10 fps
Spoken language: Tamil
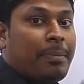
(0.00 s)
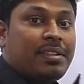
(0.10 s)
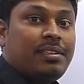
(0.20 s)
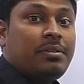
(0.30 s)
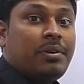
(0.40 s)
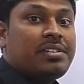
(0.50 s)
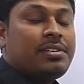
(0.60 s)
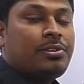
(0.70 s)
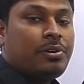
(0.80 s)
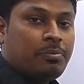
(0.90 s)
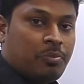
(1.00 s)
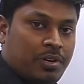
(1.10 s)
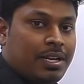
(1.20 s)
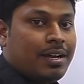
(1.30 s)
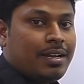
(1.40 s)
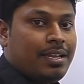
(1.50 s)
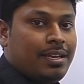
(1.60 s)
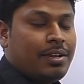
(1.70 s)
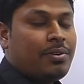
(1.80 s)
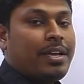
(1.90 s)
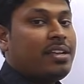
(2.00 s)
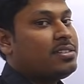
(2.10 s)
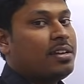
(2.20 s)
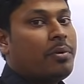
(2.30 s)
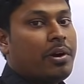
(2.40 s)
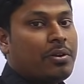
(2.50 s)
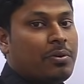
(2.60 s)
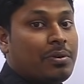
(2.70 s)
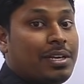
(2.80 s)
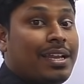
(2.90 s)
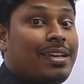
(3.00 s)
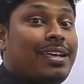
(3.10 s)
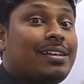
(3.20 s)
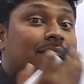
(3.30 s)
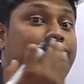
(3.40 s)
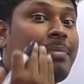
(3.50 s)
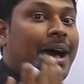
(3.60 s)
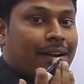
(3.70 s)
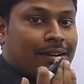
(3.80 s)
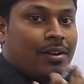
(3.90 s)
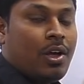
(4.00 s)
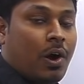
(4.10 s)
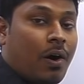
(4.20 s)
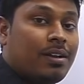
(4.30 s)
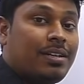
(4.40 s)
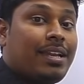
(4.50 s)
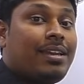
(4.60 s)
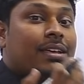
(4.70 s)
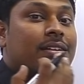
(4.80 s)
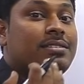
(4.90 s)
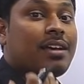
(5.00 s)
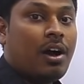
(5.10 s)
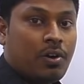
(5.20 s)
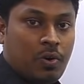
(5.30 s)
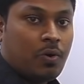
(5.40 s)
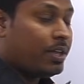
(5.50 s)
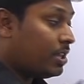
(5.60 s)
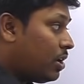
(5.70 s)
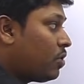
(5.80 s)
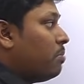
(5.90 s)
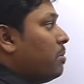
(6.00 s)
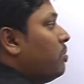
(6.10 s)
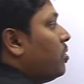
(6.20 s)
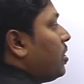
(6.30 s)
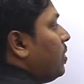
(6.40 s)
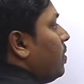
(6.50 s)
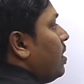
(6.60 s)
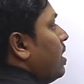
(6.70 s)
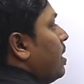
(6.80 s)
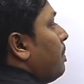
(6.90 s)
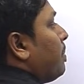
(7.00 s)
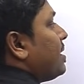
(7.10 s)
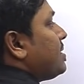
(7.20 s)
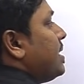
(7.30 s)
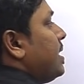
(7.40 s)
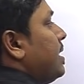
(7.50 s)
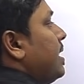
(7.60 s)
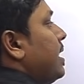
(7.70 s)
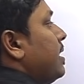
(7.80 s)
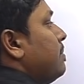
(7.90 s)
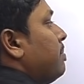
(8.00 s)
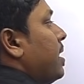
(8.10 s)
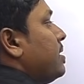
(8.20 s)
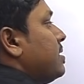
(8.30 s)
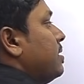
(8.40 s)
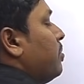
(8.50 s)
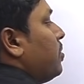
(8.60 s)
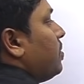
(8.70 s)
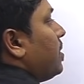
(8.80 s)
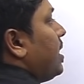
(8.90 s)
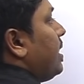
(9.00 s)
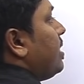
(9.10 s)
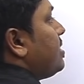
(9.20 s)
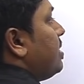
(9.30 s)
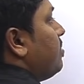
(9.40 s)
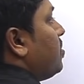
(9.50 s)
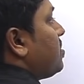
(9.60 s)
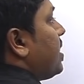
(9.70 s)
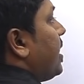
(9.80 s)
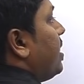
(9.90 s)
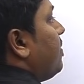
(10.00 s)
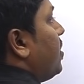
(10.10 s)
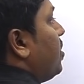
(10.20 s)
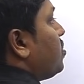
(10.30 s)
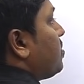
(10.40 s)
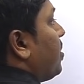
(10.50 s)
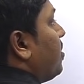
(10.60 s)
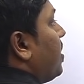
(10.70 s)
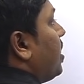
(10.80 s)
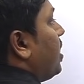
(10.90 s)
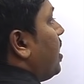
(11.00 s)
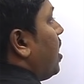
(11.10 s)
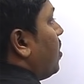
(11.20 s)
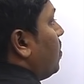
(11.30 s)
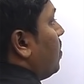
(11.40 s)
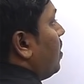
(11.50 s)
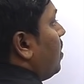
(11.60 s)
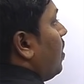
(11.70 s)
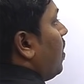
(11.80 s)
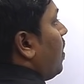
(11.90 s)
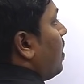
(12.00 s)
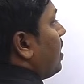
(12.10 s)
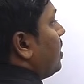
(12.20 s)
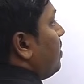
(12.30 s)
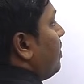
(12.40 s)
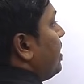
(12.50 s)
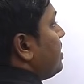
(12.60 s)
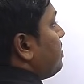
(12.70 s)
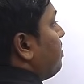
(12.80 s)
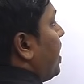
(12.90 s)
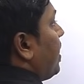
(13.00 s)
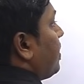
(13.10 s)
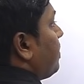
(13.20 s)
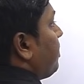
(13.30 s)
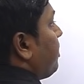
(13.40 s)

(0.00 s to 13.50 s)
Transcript: பத்து வருஷத்துக்கு முன்னாடி என்னோடய ஏஜ் என்னவாக இருக்கும் டென் இயர்ஸ் பேக் ஆர் டென் இயர்ஸ் அகோ இதெல்லாம் ரொம்ப முக்கியம் ப்ரெசண்டில் இருந்து பாஸ்ட்டுக்கு போகணுன்னா இங்கிலீஷில் மோஸ்ட்டாக என்ன வேர்டு யூஸ் பண்ணுவாங்க அகோ ஆர் அதர்வைஸ் பேக்